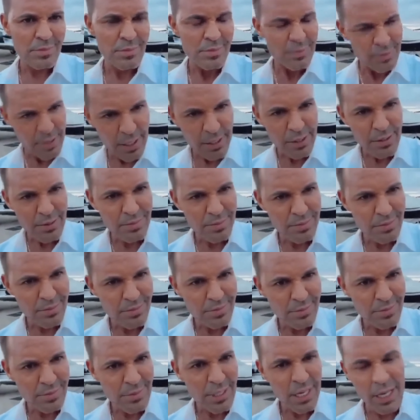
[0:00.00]
Né?
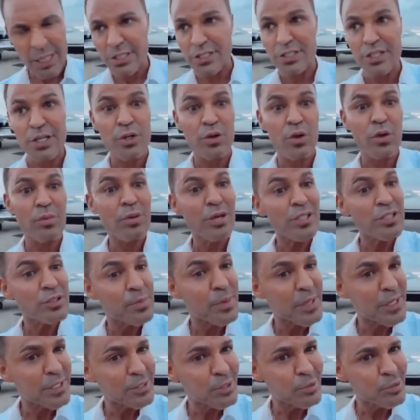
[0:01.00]
Assim como as
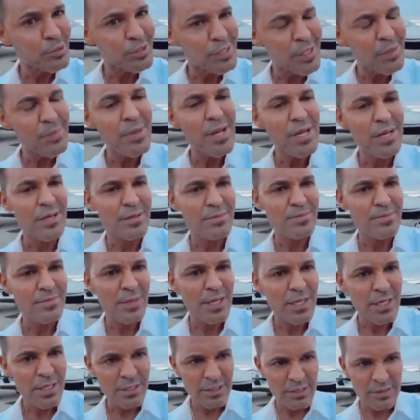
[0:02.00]
bênçãos também.
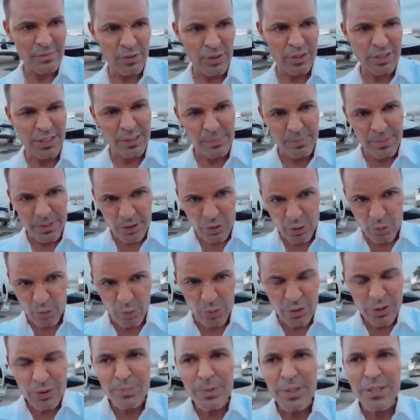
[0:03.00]
Se você
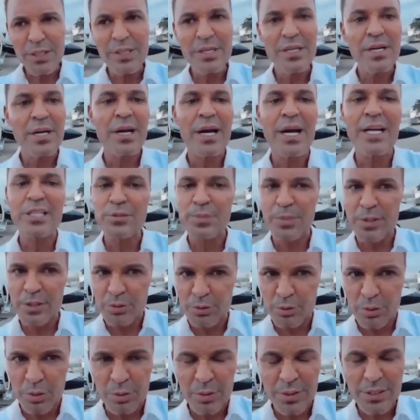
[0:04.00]
abençoa as
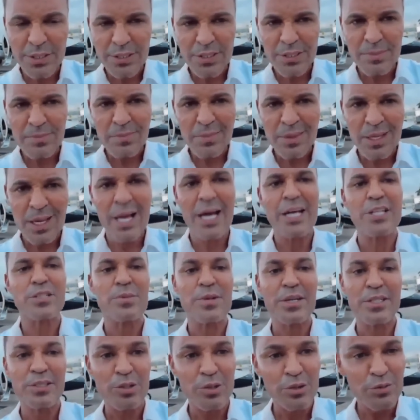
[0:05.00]
pessoas, as
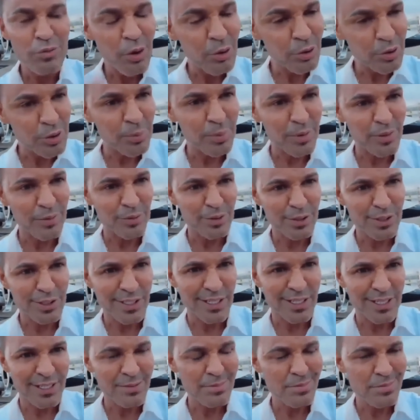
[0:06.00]
bênçãos voltam para
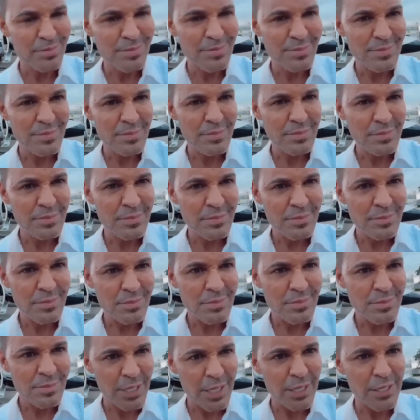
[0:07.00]
você.
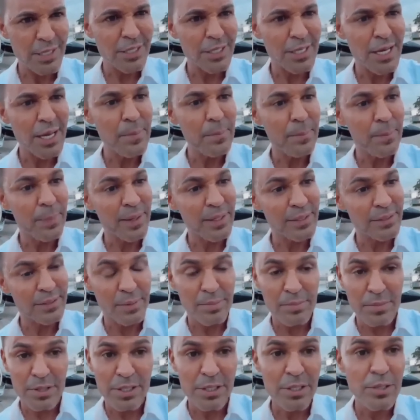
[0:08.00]
Né? Ninguém planta
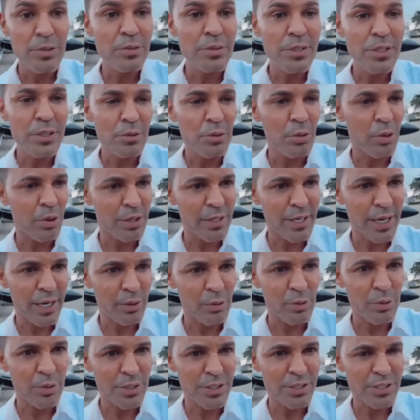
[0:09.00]
milho e colhe
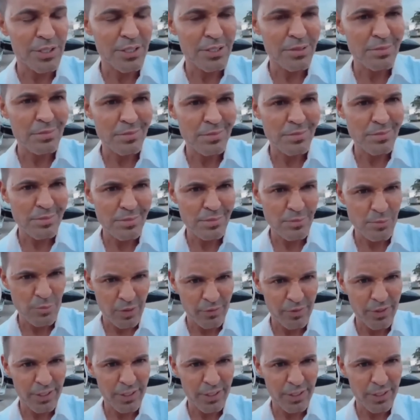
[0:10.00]
arroz. Não é